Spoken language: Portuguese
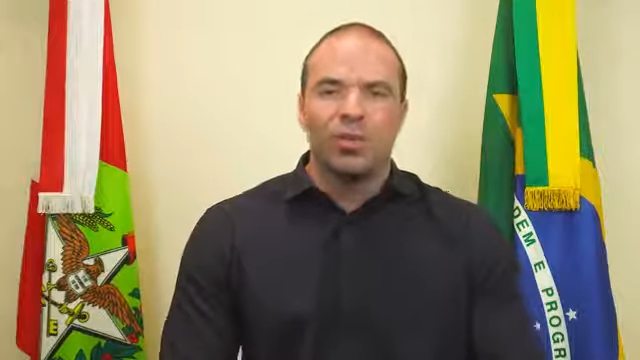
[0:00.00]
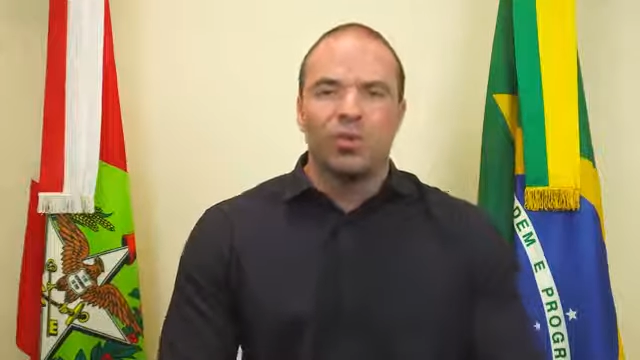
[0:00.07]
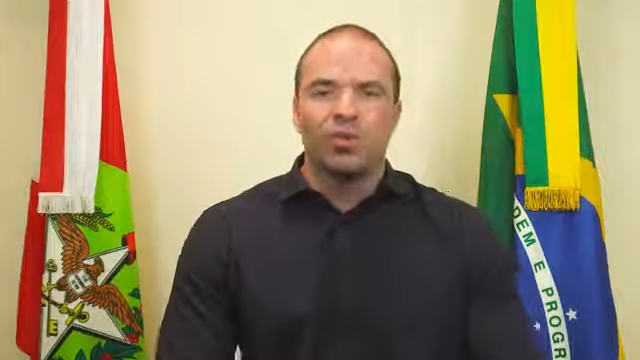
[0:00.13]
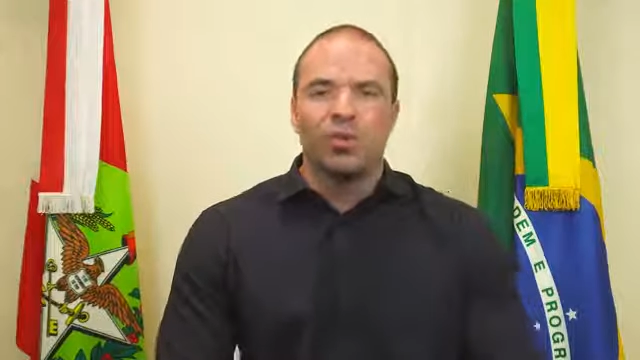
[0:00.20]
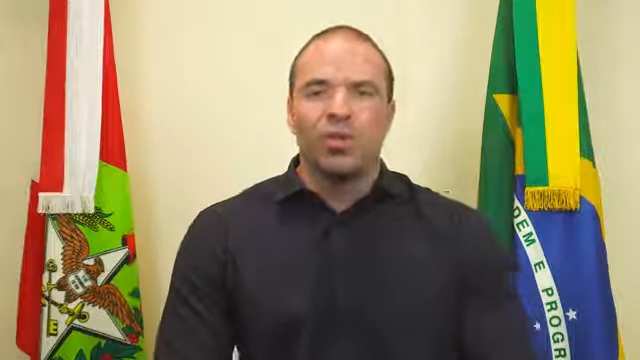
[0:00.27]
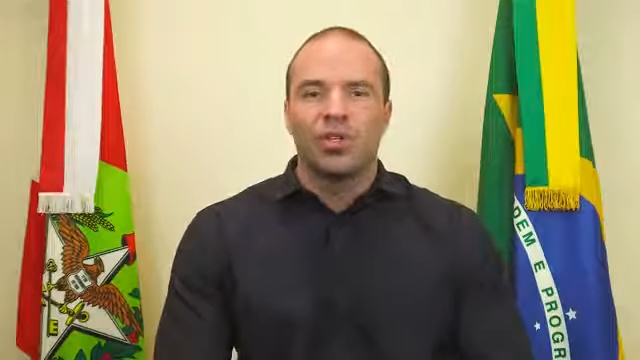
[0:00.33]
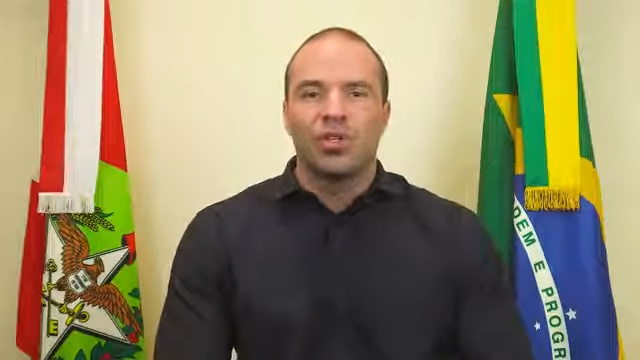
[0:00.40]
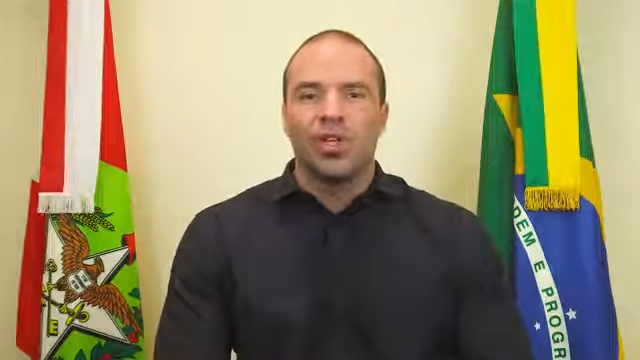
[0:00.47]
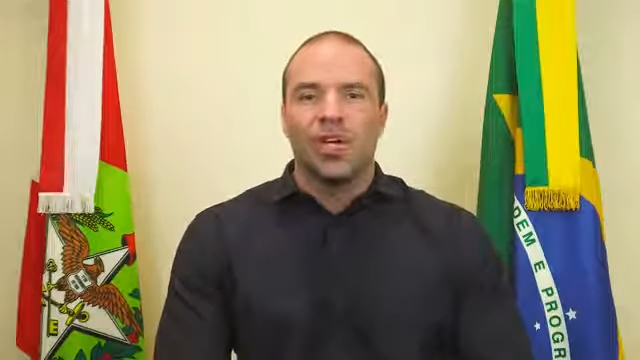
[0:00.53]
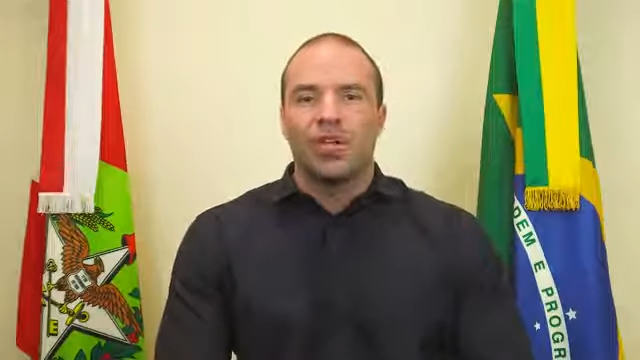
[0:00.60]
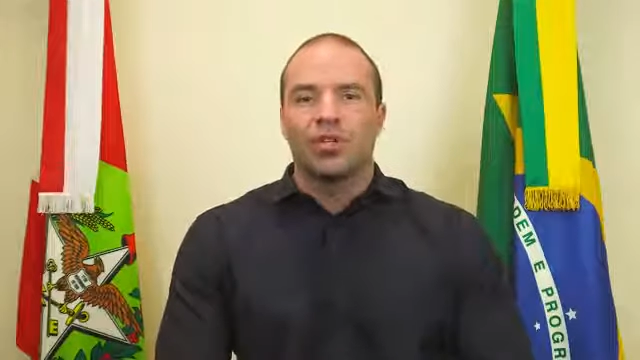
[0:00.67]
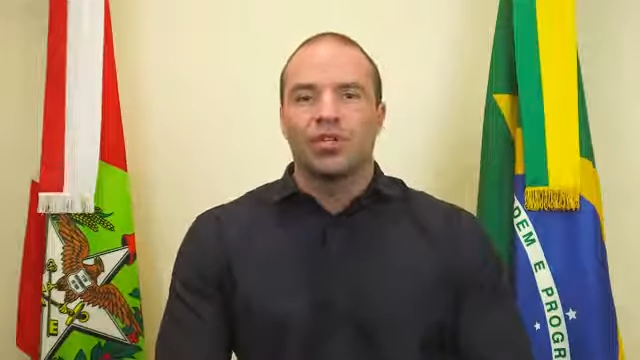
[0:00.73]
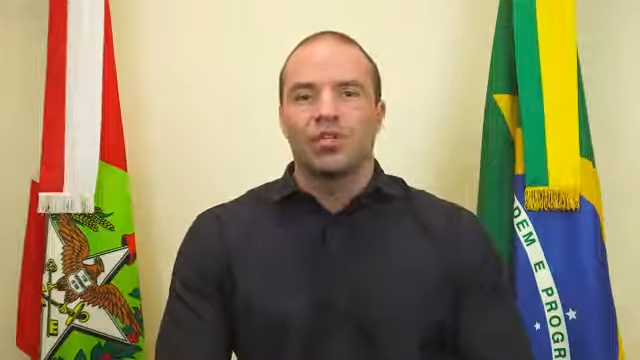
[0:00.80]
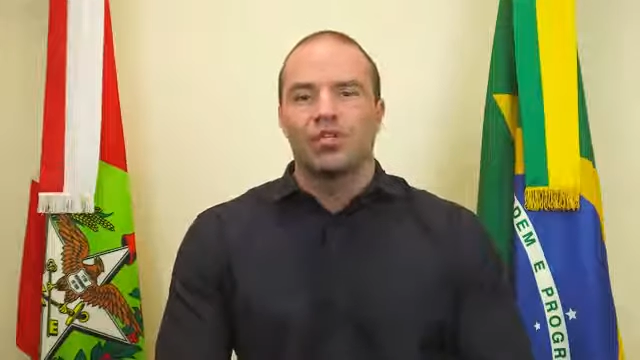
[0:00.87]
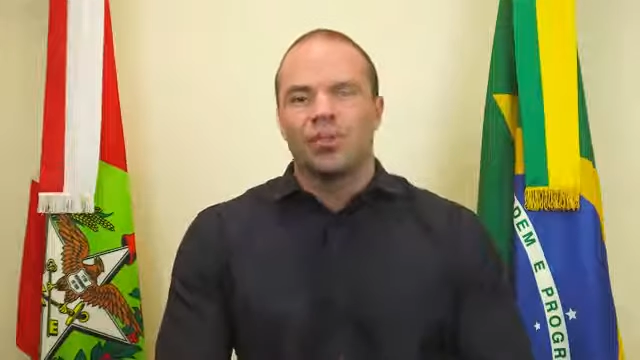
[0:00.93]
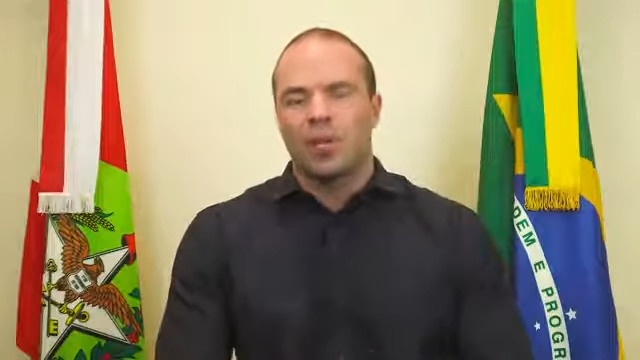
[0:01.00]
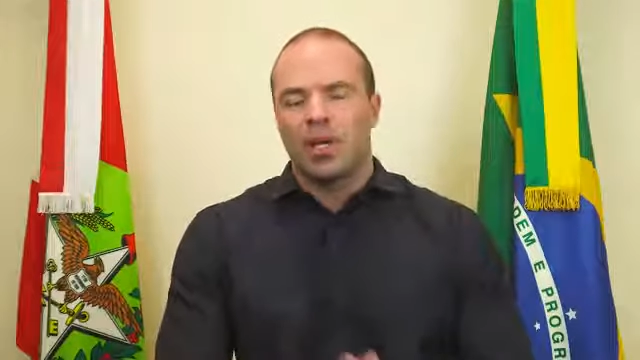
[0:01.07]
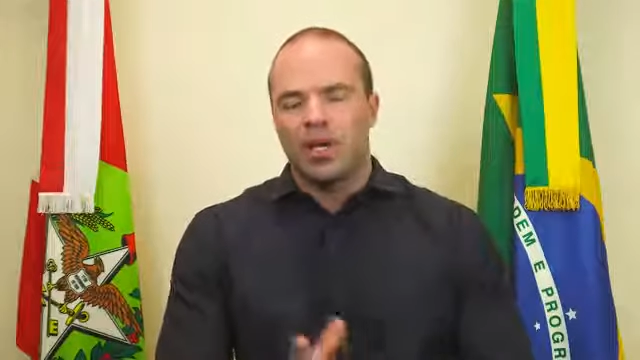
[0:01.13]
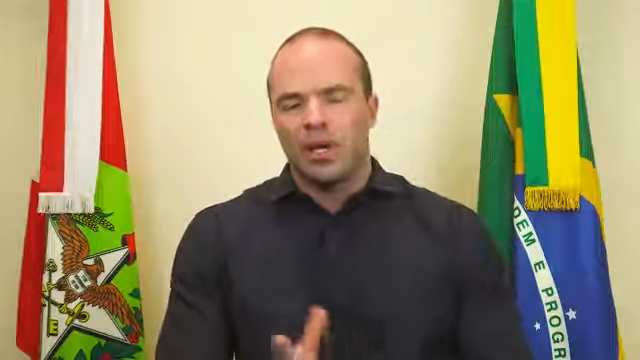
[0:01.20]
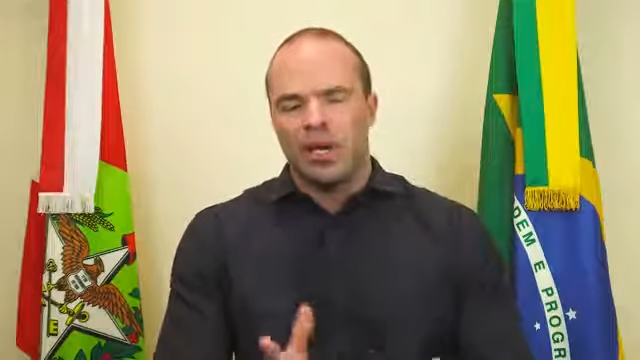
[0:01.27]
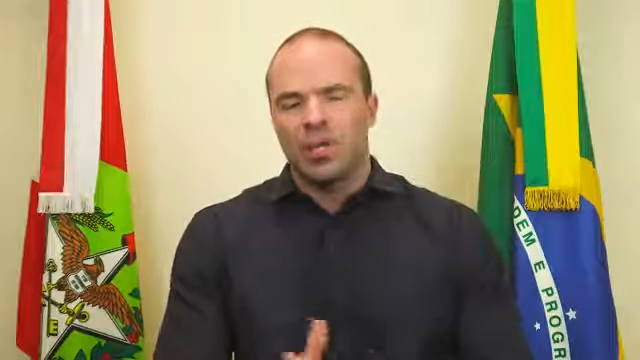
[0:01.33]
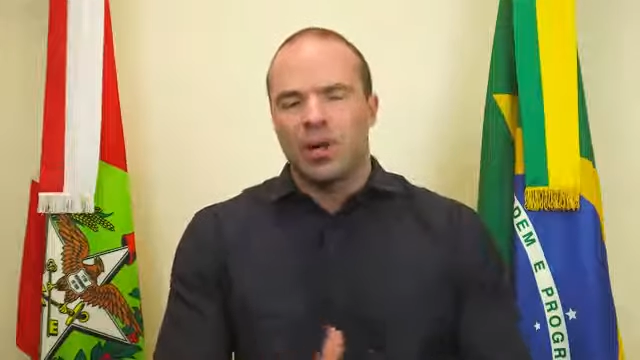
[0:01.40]
2006,
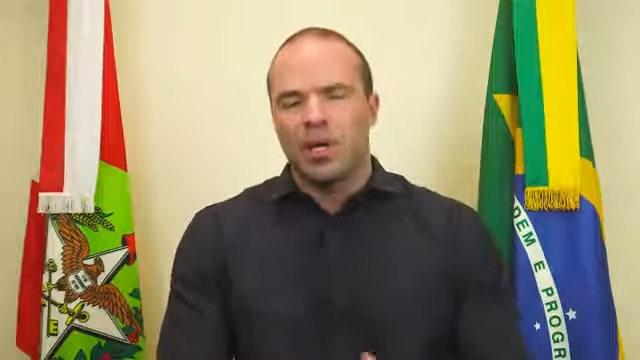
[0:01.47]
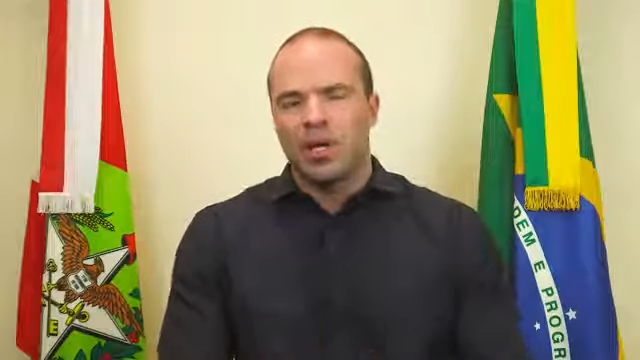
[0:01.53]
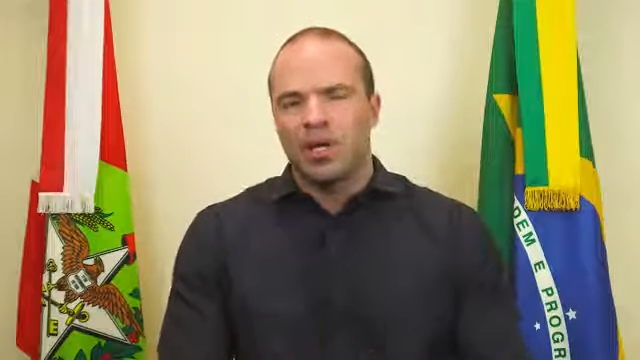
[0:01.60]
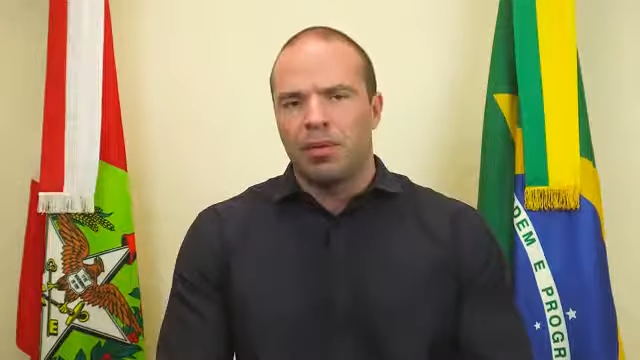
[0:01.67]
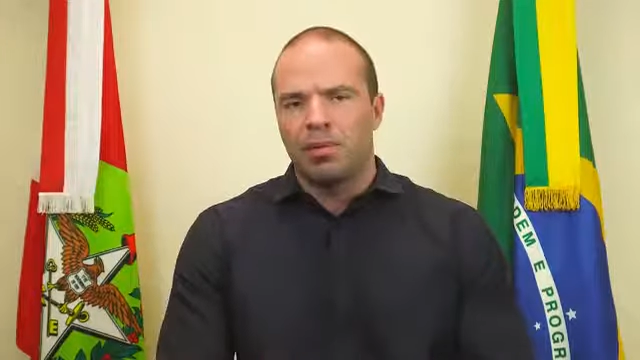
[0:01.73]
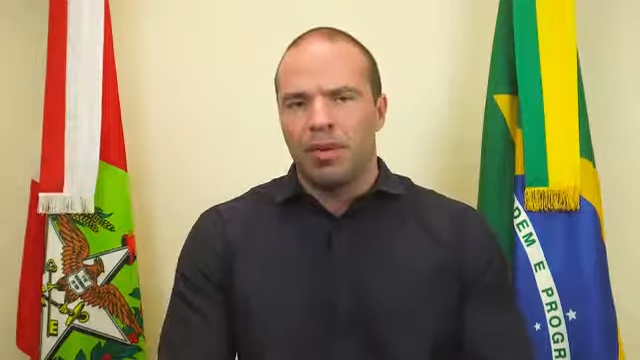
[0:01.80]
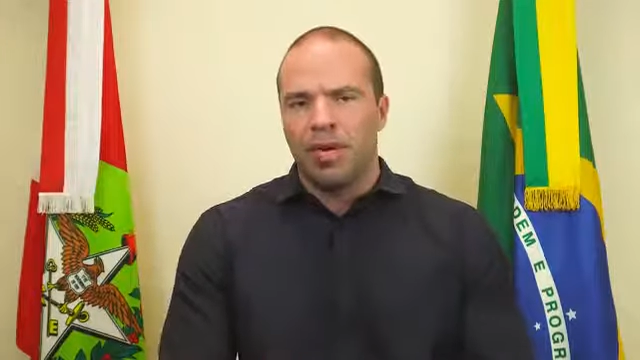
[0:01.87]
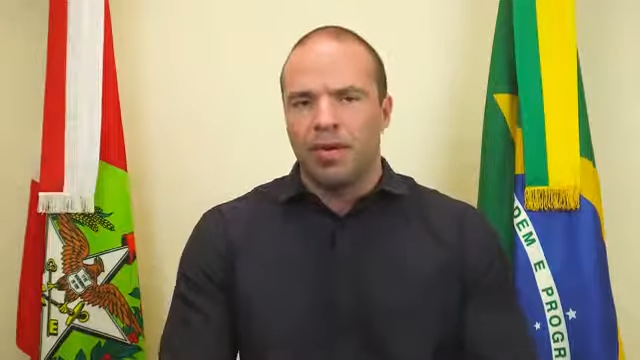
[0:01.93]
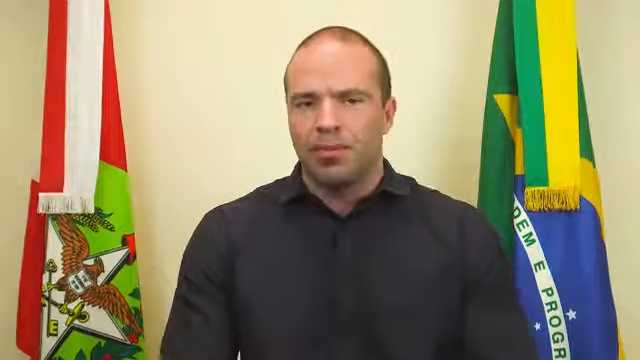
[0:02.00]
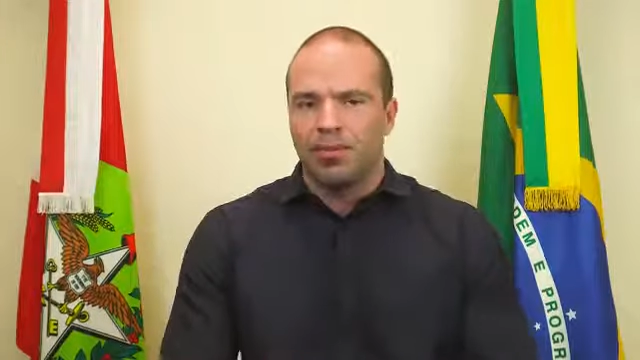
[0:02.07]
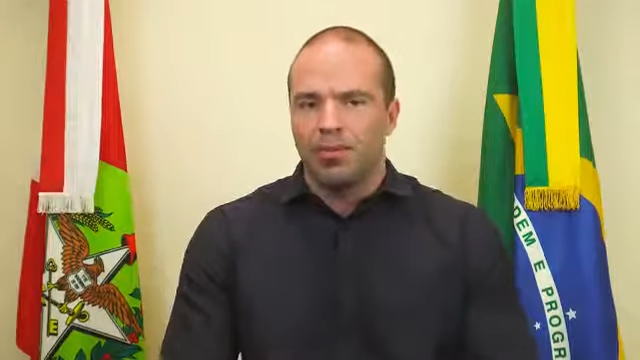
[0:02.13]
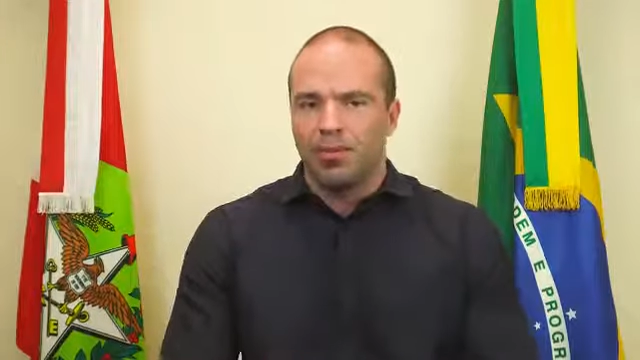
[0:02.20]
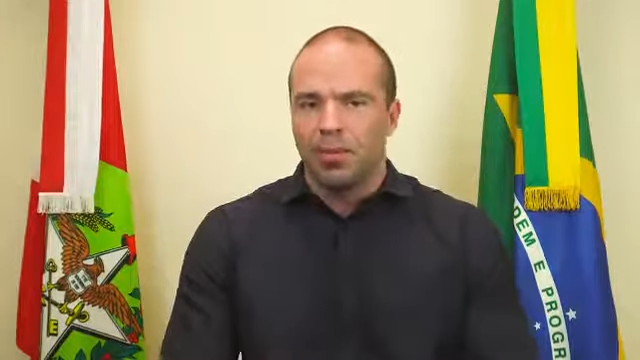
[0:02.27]
a Lei Maria da Penha.